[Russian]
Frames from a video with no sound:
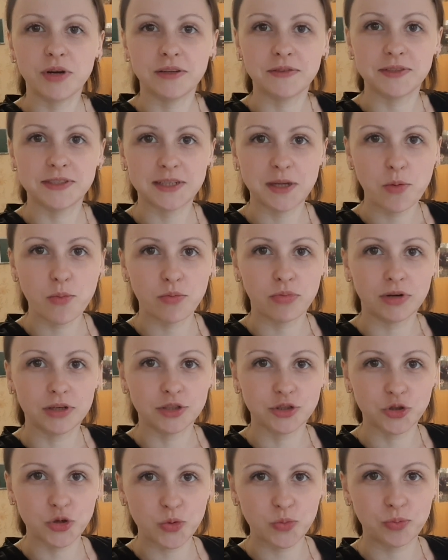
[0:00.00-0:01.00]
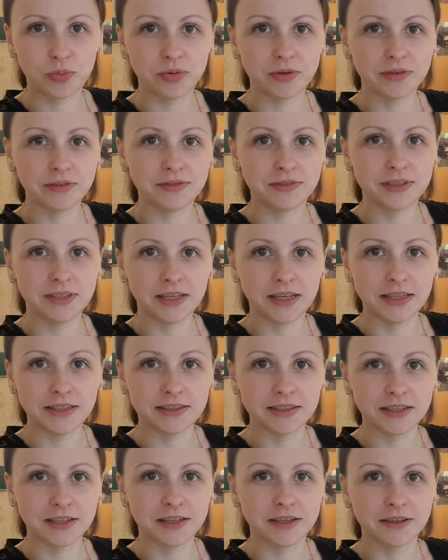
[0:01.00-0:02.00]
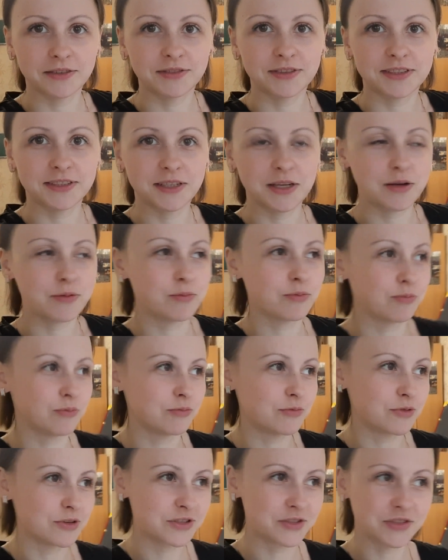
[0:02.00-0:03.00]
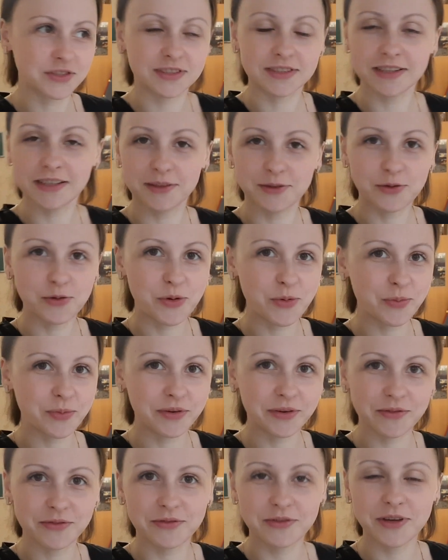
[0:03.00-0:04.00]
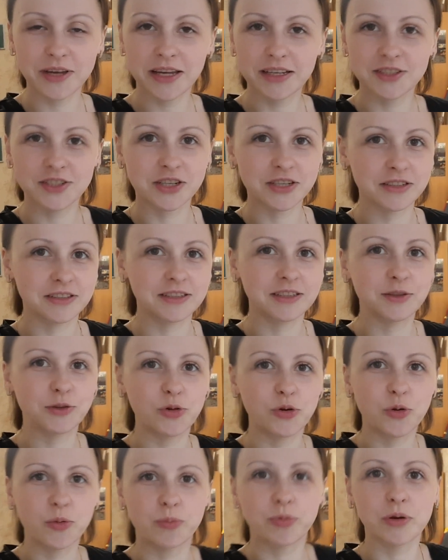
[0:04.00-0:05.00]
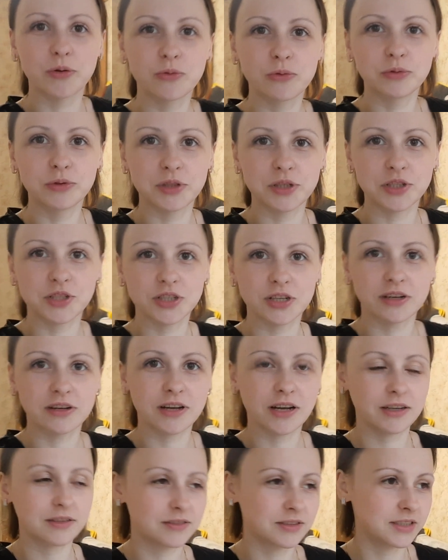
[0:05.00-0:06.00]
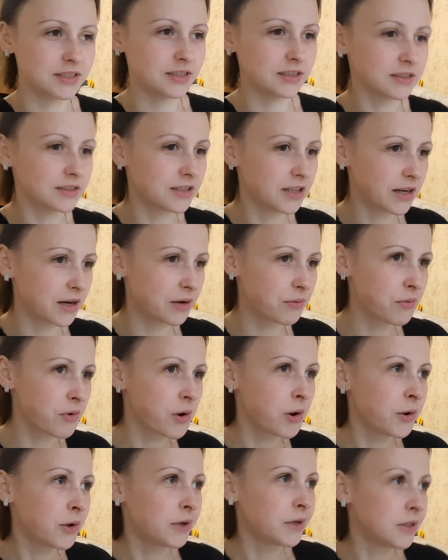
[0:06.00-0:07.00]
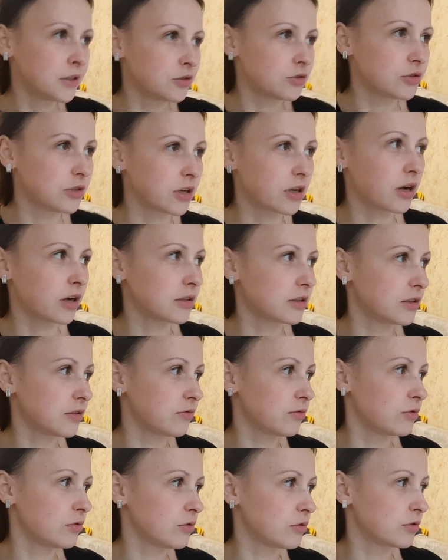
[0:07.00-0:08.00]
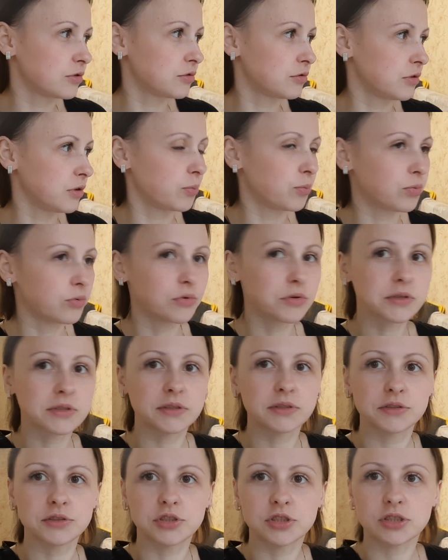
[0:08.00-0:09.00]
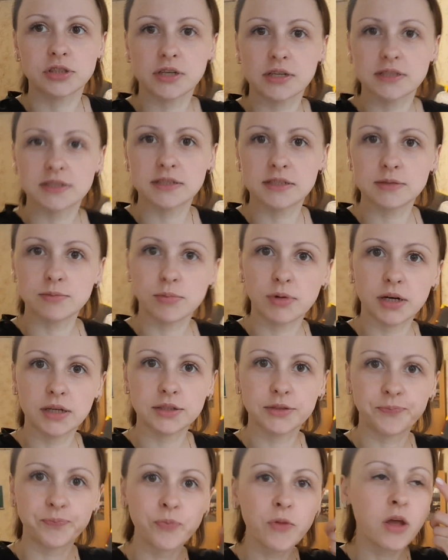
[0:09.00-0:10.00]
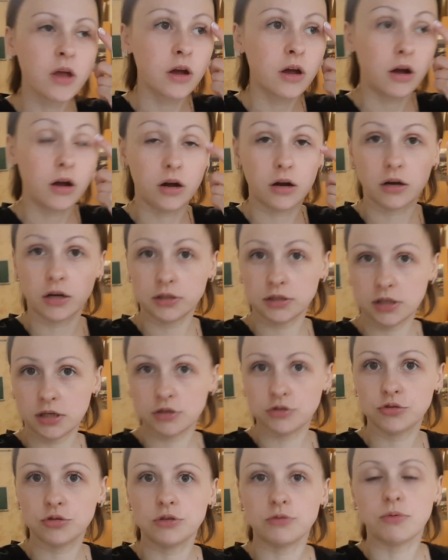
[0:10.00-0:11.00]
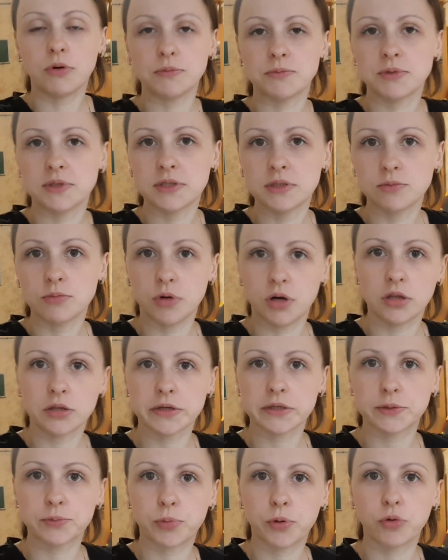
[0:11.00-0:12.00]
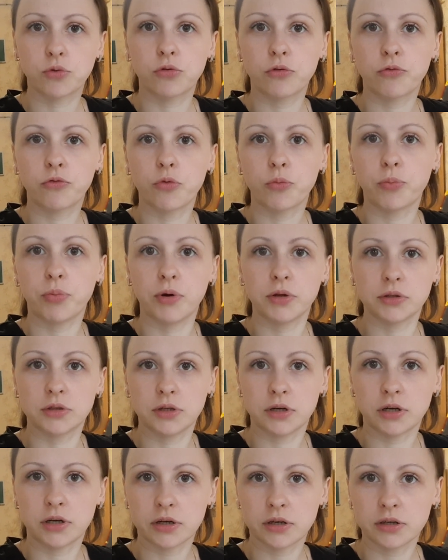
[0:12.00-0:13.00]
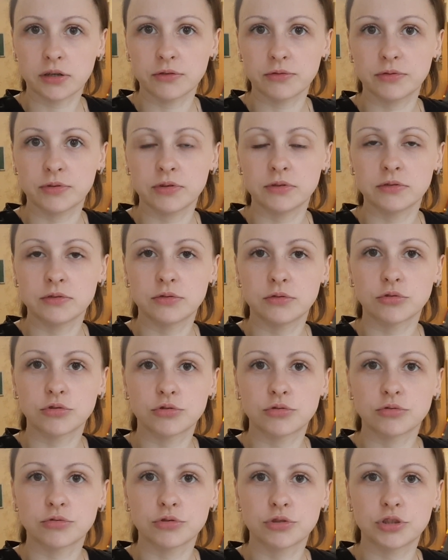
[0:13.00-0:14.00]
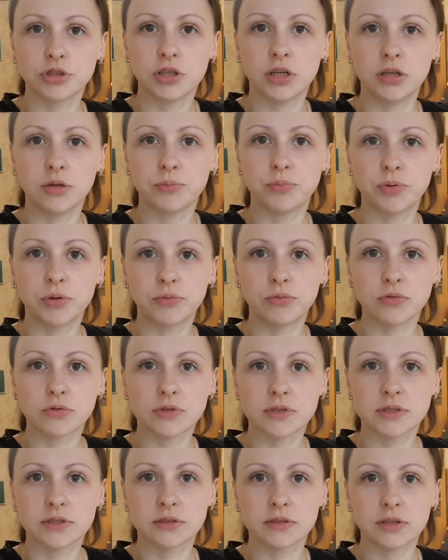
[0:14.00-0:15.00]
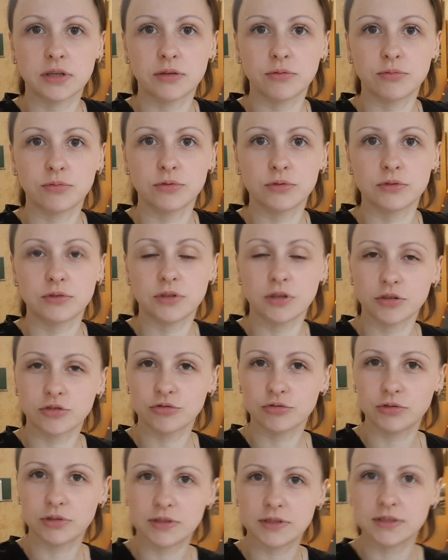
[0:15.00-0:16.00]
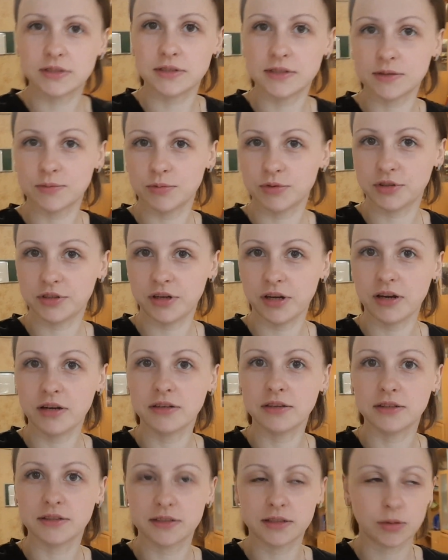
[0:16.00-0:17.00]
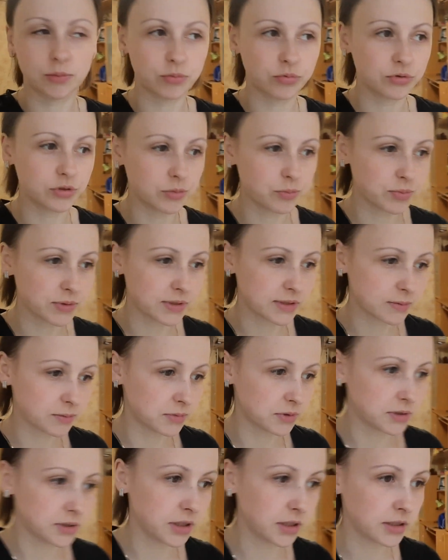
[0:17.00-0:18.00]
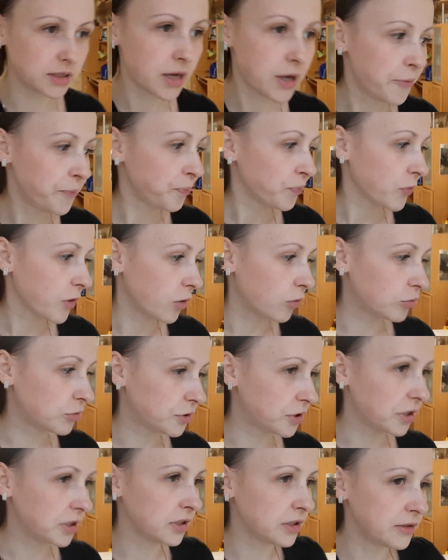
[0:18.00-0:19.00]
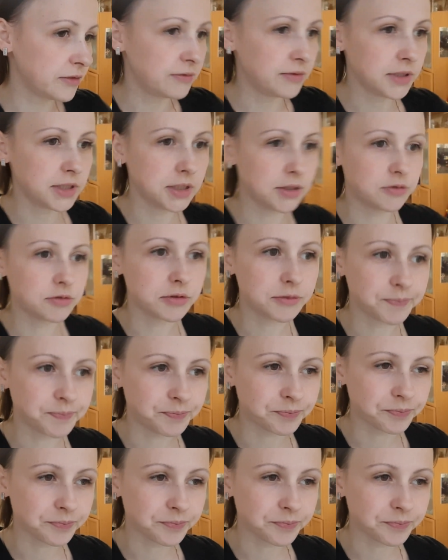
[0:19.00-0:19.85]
всем большой приветик, всем, можно сказать, добрый вечер, недобрый добрый утречко, как всегда. Что я как-то влог сегодня поздно начала снимать. А хотя я сегодня вам снимала распаковку подарков, то, что Женя привез с удовольствием, Так что, если не смотрели, не забудьте посмотреть утреннее видео.